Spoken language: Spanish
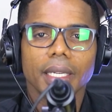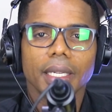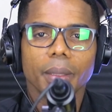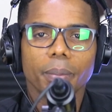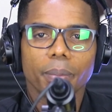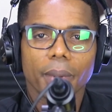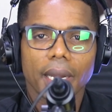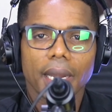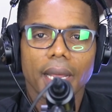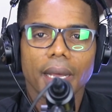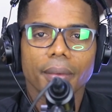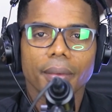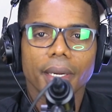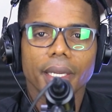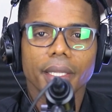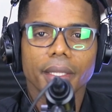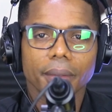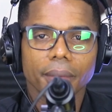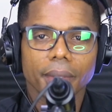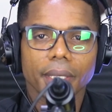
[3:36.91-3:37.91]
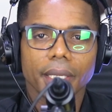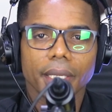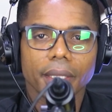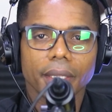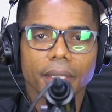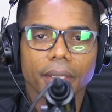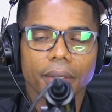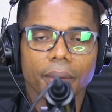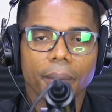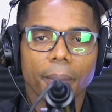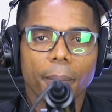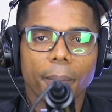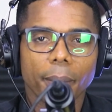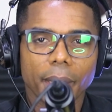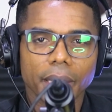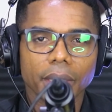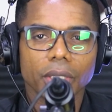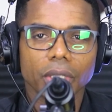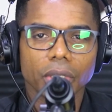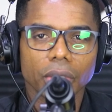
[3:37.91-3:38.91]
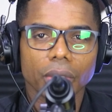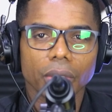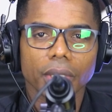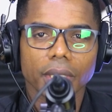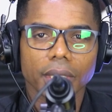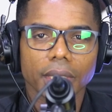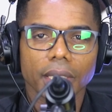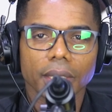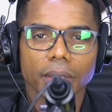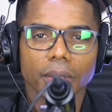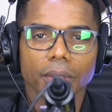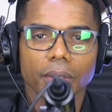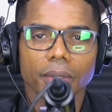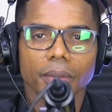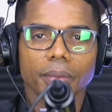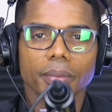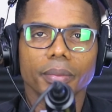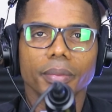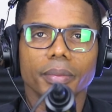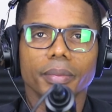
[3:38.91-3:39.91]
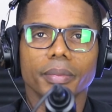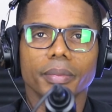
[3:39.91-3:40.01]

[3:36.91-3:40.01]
y palabra y divina de Dios. Bendiciones a todos.